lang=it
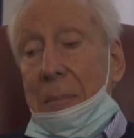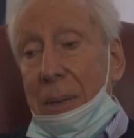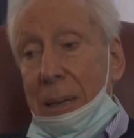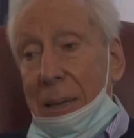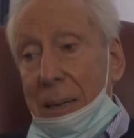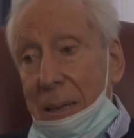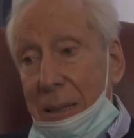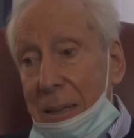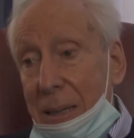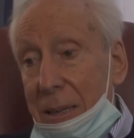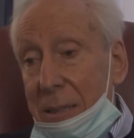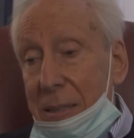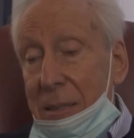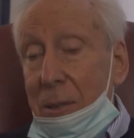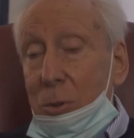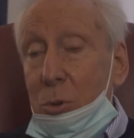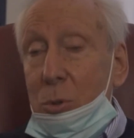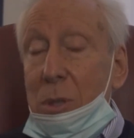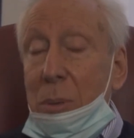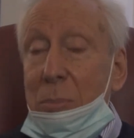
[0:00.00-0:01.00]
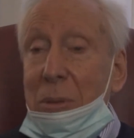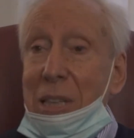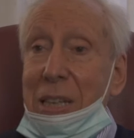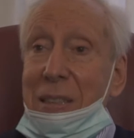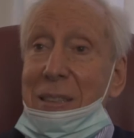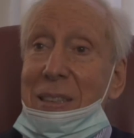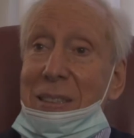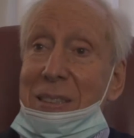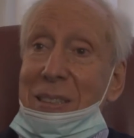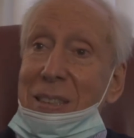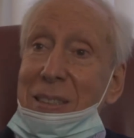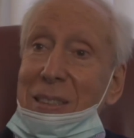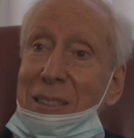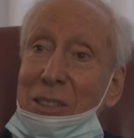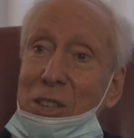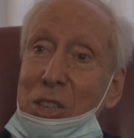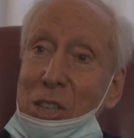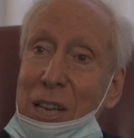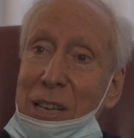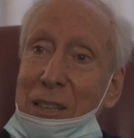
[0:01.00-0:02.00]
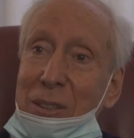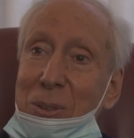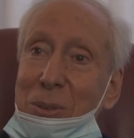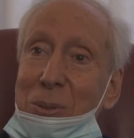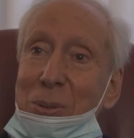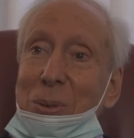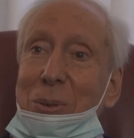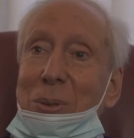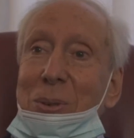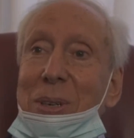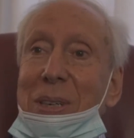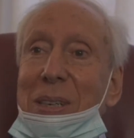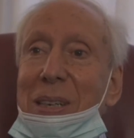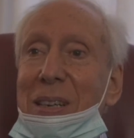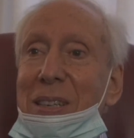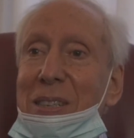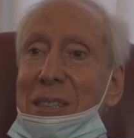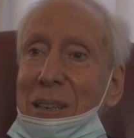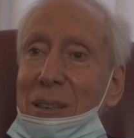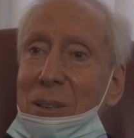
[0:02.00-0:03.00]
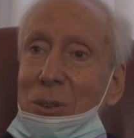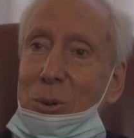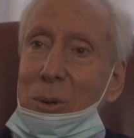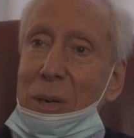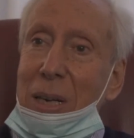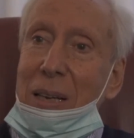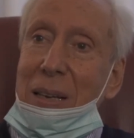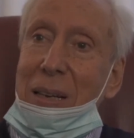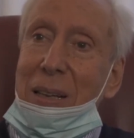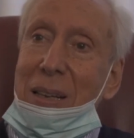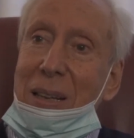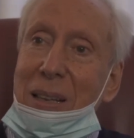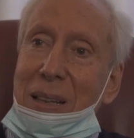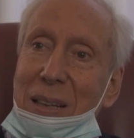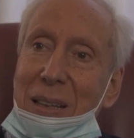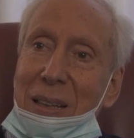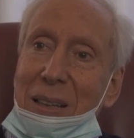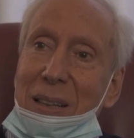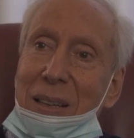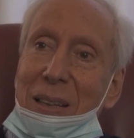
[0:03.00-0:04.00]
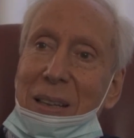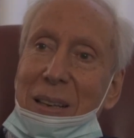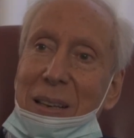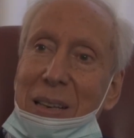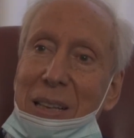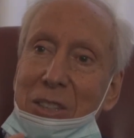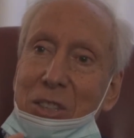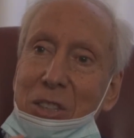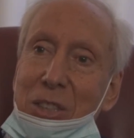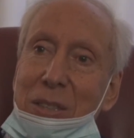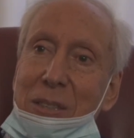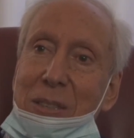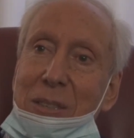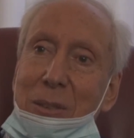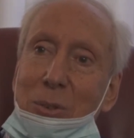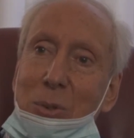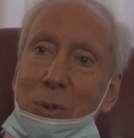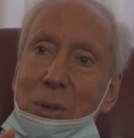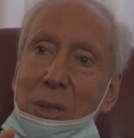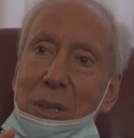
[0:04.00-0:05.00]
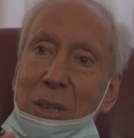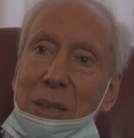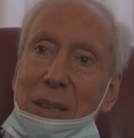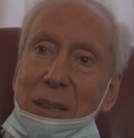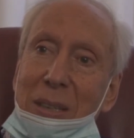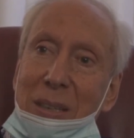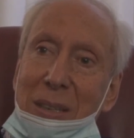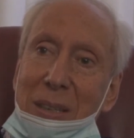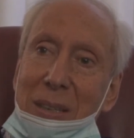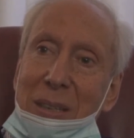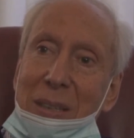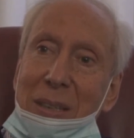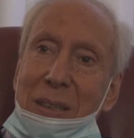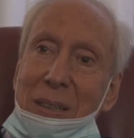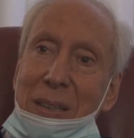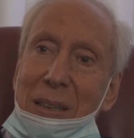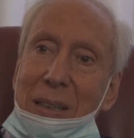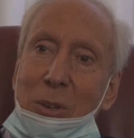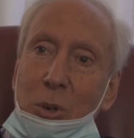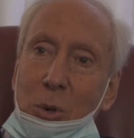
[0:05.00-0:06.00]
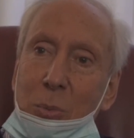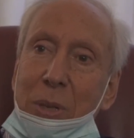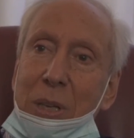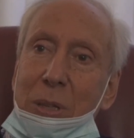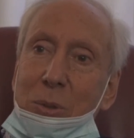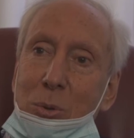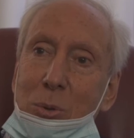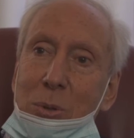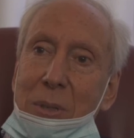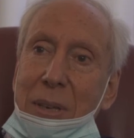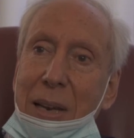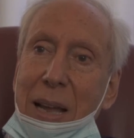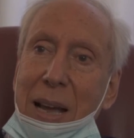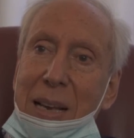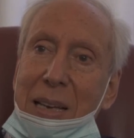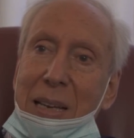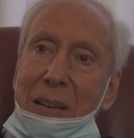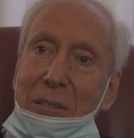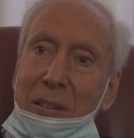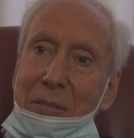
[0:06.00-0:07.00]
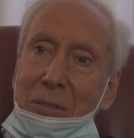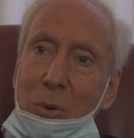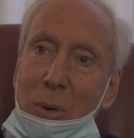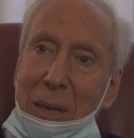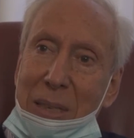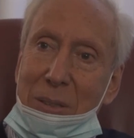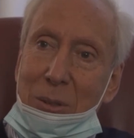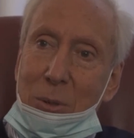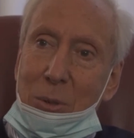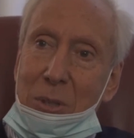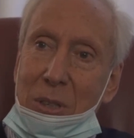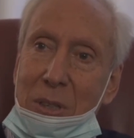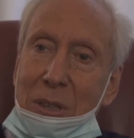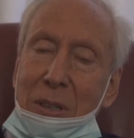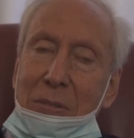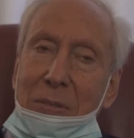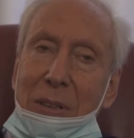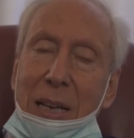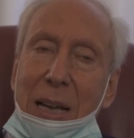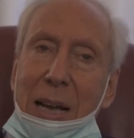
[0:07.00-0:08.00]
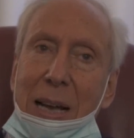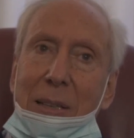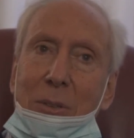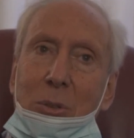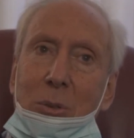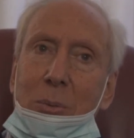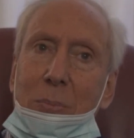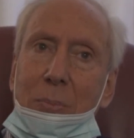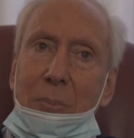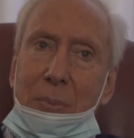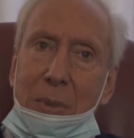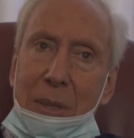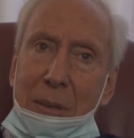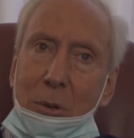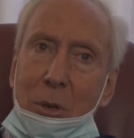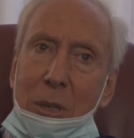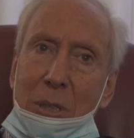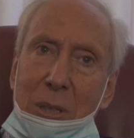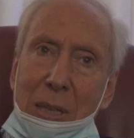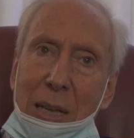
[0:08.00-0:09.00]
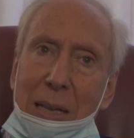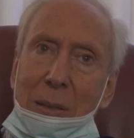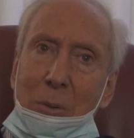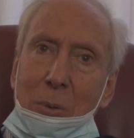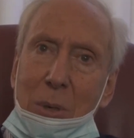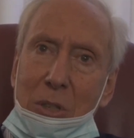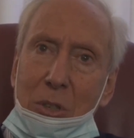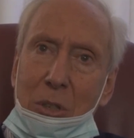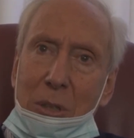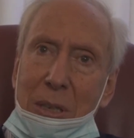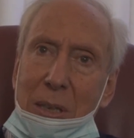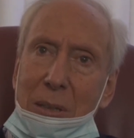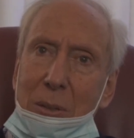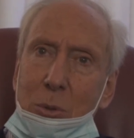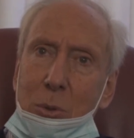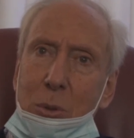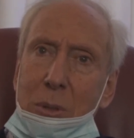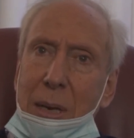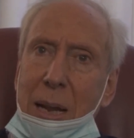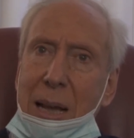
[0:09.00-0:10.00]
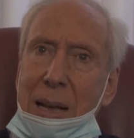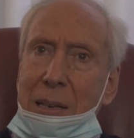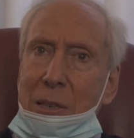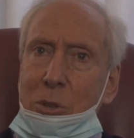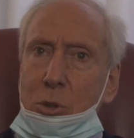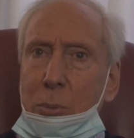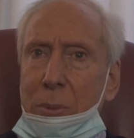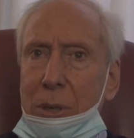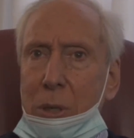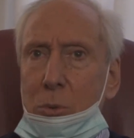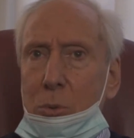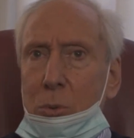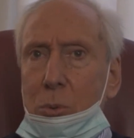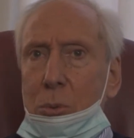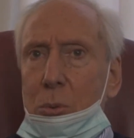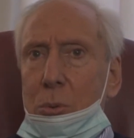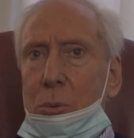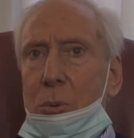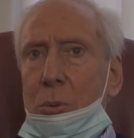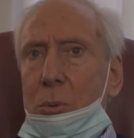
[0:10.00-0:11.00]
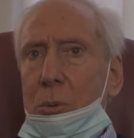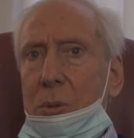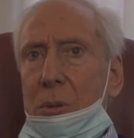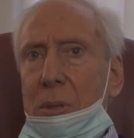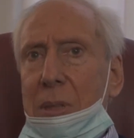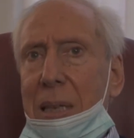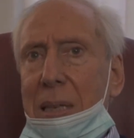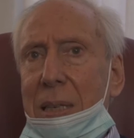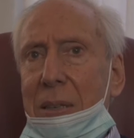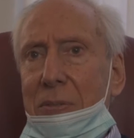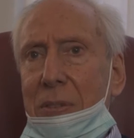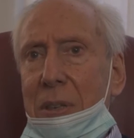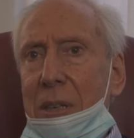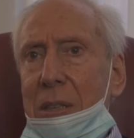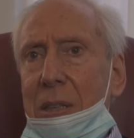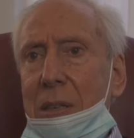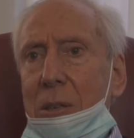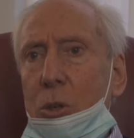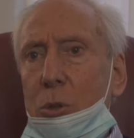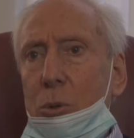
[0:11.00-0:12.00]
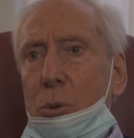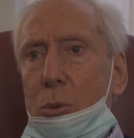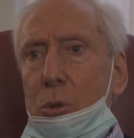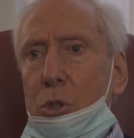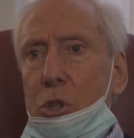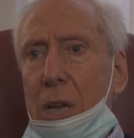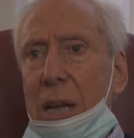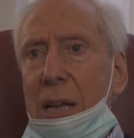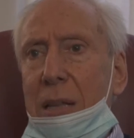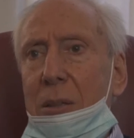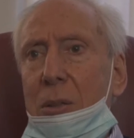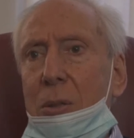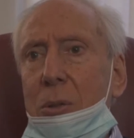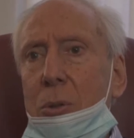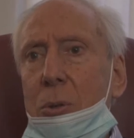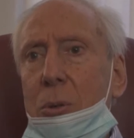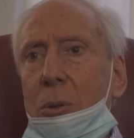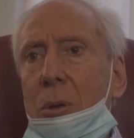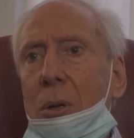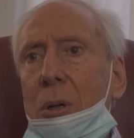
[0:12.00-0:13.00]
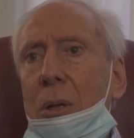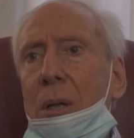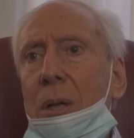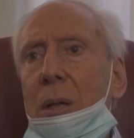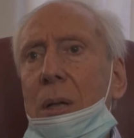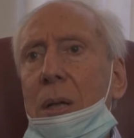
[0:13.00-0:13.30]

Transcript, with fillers: anche dalla seconda metà del Settecento, anche se allora l'accezione eh, economia industriale aveva un altro significato. Tivoli è stata una città industriale soprattutto dalla fine dell'Ottocento